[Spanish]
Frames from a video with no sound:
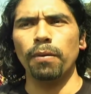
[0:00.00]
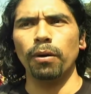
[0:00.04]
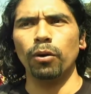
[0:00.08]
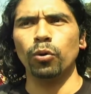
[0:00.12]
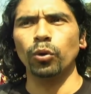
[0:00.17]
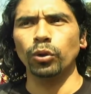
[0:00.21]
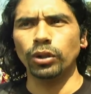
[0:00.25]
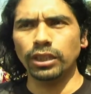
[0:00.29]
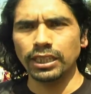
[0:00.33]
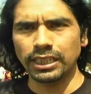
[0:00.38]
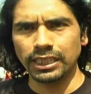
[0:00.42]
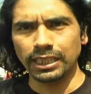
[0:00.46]

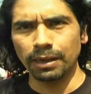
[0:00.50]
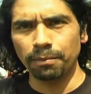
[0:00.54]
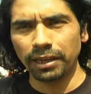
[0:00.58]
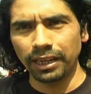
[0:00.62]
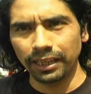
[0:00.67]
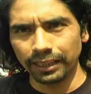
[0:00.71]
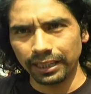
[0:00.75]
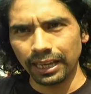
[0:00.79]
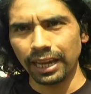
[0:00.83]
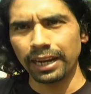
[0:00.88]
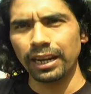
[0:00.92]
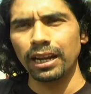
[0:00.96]
justicia
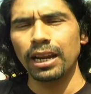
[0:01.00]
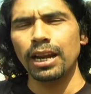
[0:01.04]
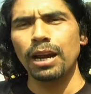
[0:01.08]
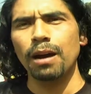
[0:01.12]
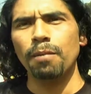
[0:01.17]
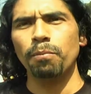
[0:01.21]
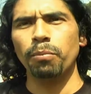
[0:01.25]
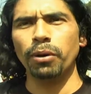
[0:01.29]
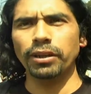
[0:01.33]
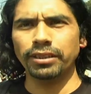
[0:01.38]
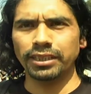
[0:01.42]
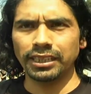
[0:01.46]
militar,
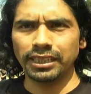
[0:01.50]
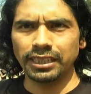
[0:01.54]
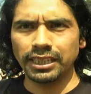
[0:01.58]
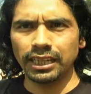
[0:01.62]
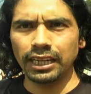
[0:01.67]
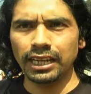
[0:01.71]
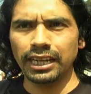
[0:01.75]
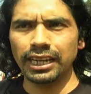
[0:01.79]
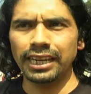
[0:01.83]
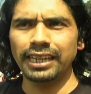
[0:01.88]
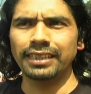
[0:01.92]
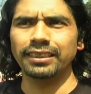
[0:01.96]
pues en
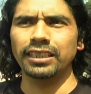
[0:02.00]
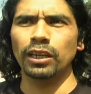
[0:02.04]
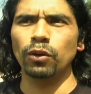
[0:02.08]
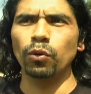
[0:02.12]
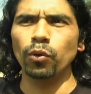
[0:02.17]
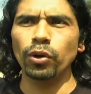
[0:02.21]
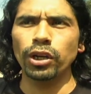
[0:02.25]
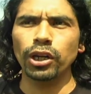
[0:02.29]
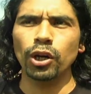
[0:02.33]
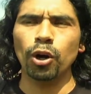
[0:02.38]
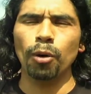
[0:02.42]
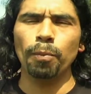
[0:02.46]
Chile es el
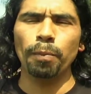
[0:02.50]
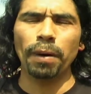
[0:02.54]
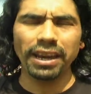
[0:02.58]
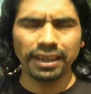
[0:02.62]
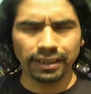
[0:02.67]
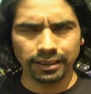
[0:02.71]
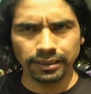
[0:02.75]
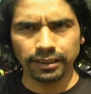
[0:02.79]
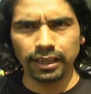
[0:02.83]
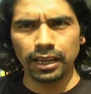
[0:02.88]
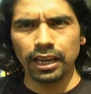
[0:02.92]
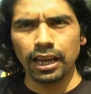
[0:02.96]
único
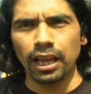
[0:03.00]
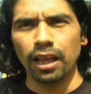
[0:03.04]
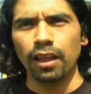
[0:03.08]
país